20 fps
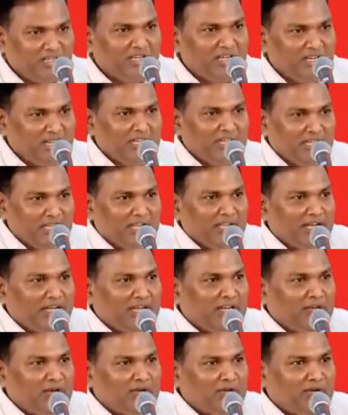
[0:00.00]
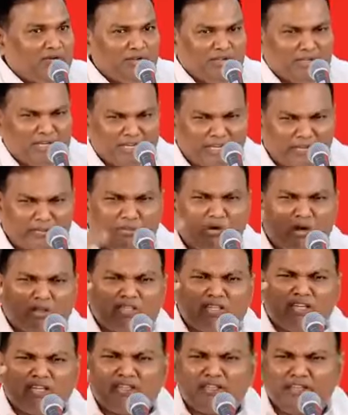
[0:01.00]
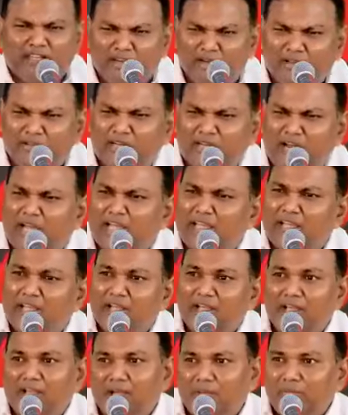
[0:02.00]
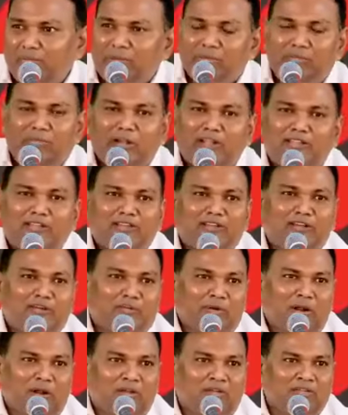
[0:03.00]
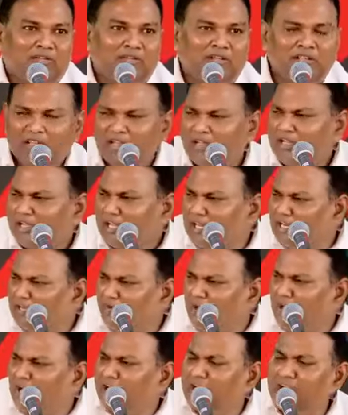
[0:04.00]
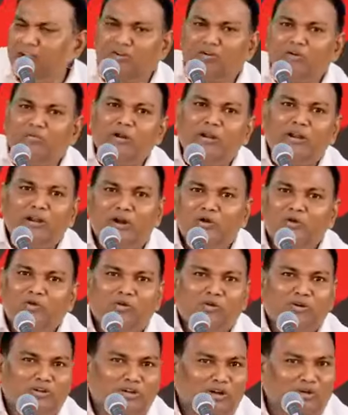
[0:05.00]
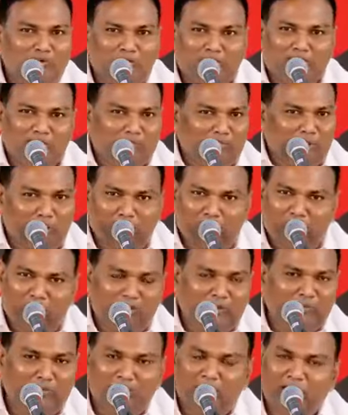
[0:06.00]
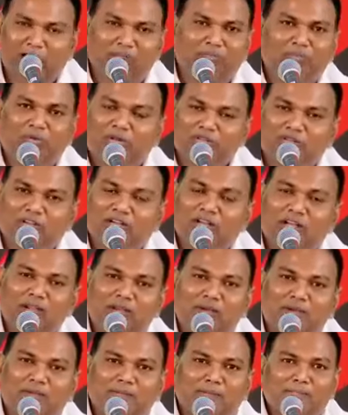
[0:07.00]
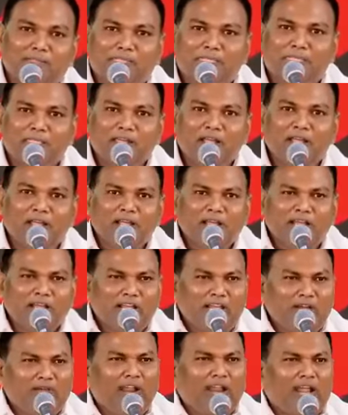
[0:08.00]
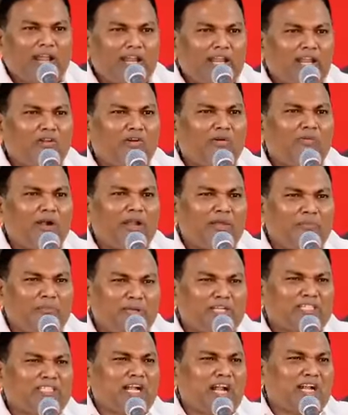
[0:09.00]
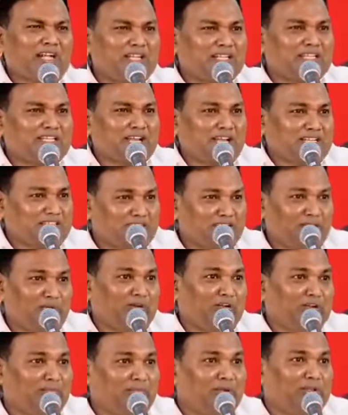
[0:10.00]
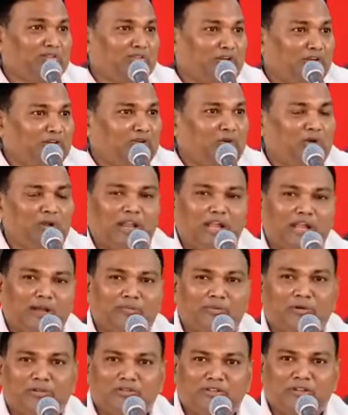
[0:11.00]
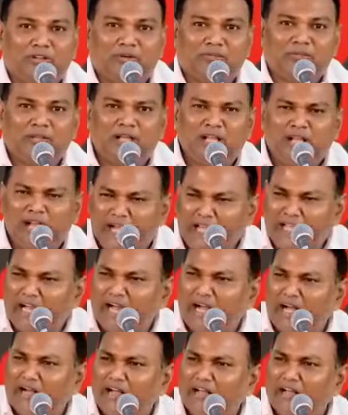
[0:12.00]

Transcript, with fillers: నీ ఎంగిలి నీళ్ళు నీ మోచేతి నీళ్లు త్రాగి మేము బ్రతికిన వాళ్ళం నీవల్ల నిలవబడి అడుక్కుంటూ ఉంటే మా గుండెలు పగిలిపోతున్నాయి నీ వల్ల నిలవబడి భిక్షాటం చేస్తూ ఉంటే మేము తట్టుకోలేకపోతున్నాం అయ్యా